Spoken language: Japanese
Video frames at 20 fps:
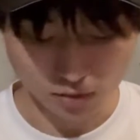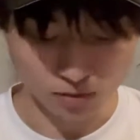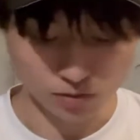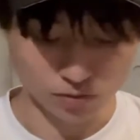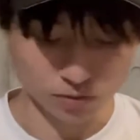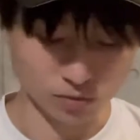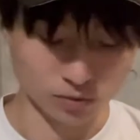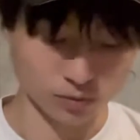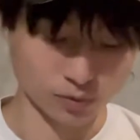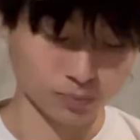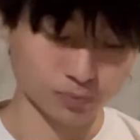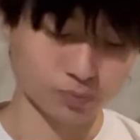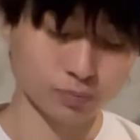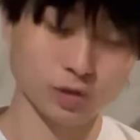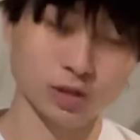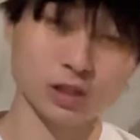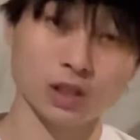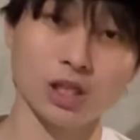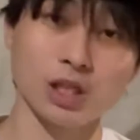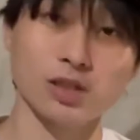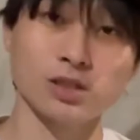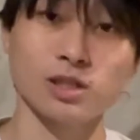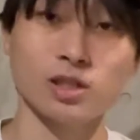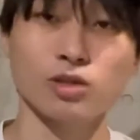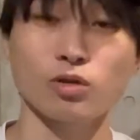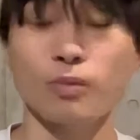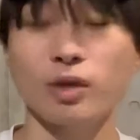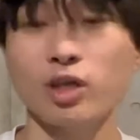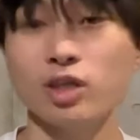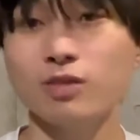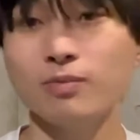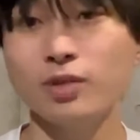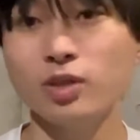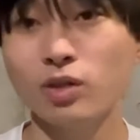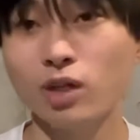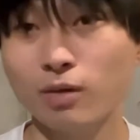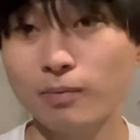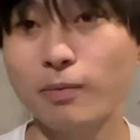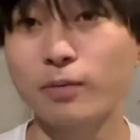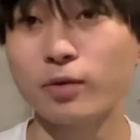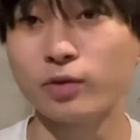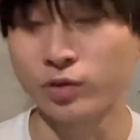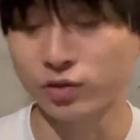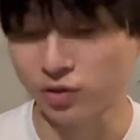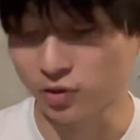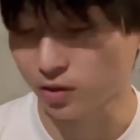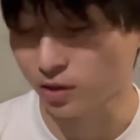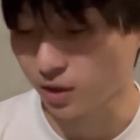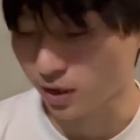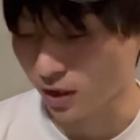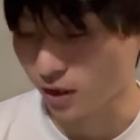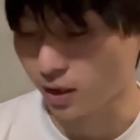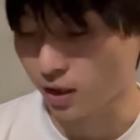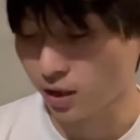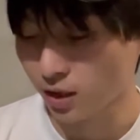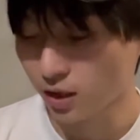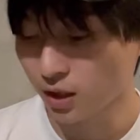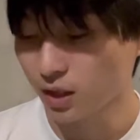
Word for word: うん。さらにあの、恵みの雨も降るんで、